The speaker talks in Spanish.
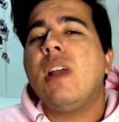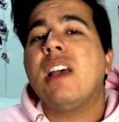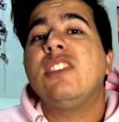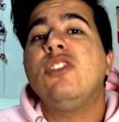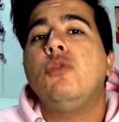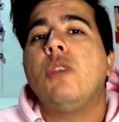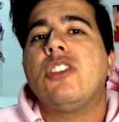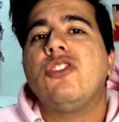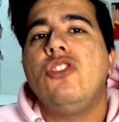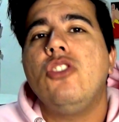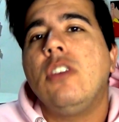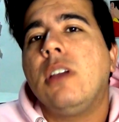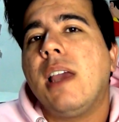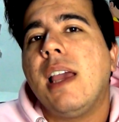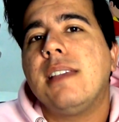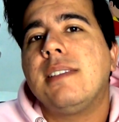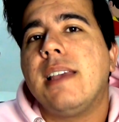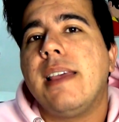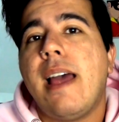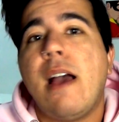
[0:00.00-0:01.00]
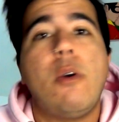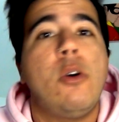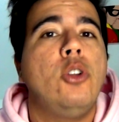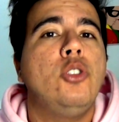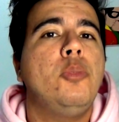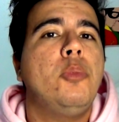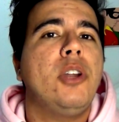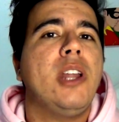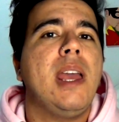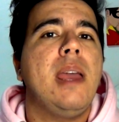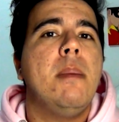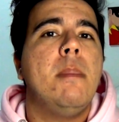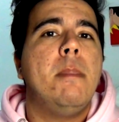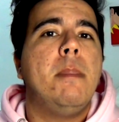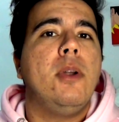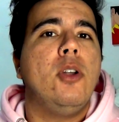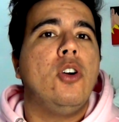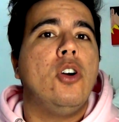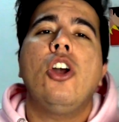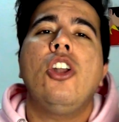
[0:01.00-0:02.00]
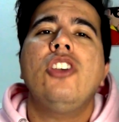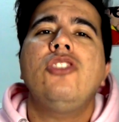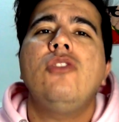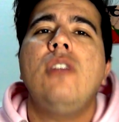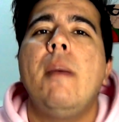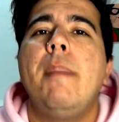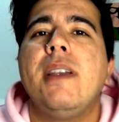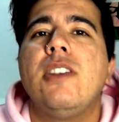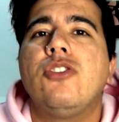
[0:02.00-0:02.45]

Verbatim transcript: una situación que se da cuando tú, por ejemplo, conoces a una